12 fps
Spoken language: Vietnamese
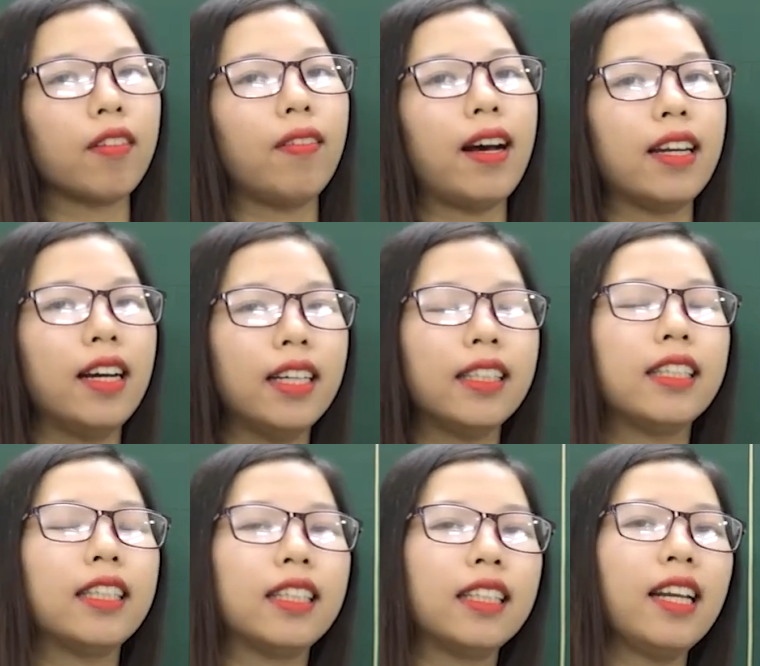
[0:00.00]
Và đây
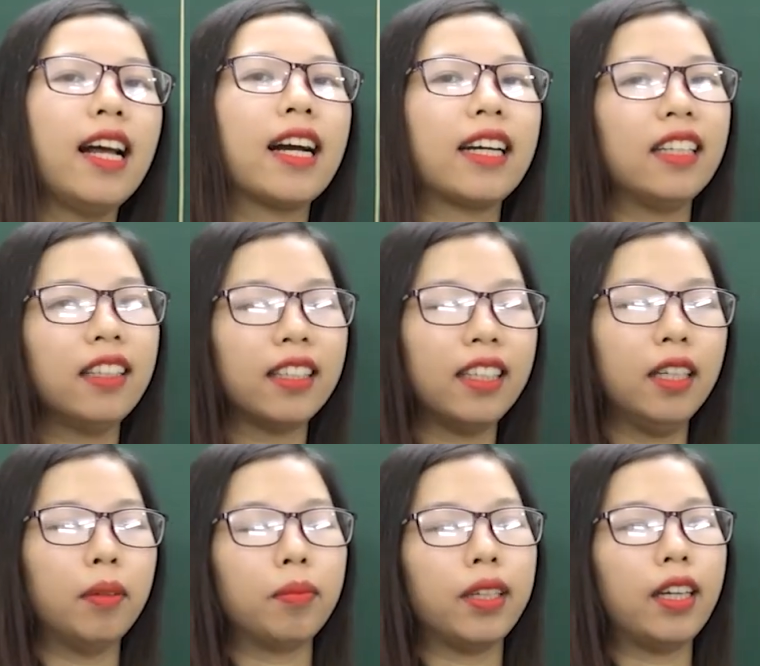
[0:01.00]
chính là cái thời
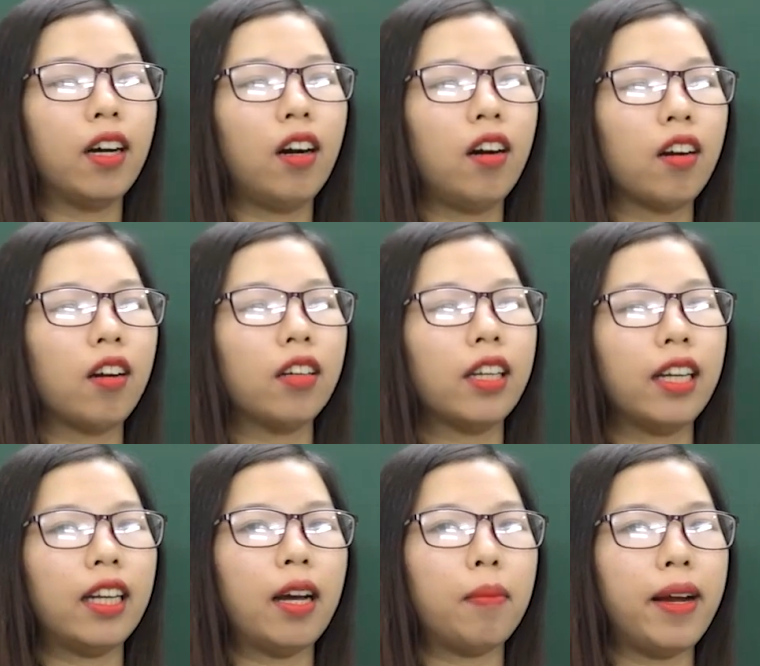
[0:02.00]
điểm để họ có
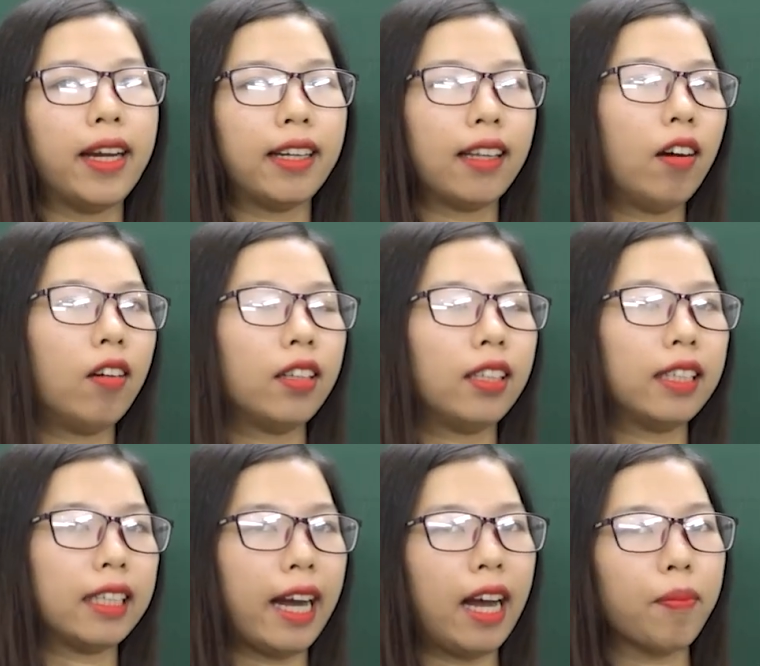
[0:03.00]
thể là bày tỏ
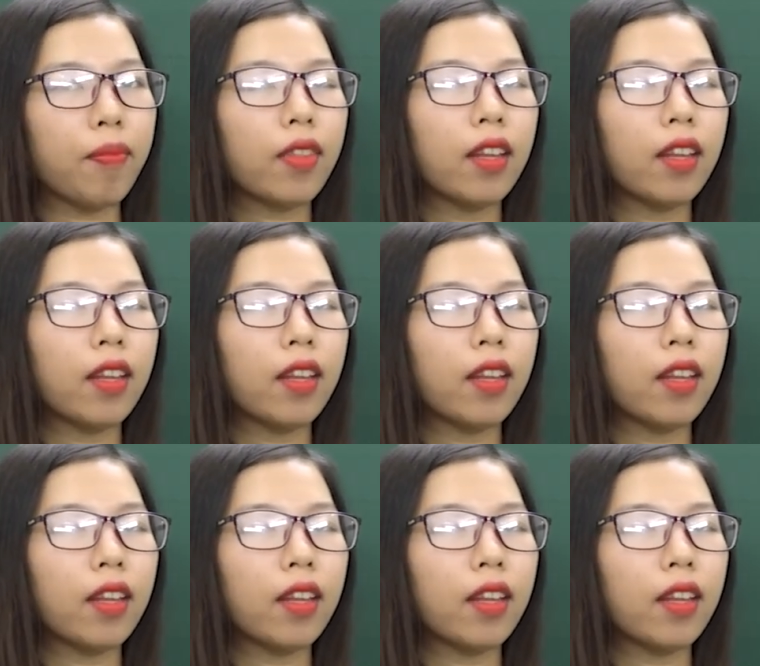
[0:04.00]
tình cảm.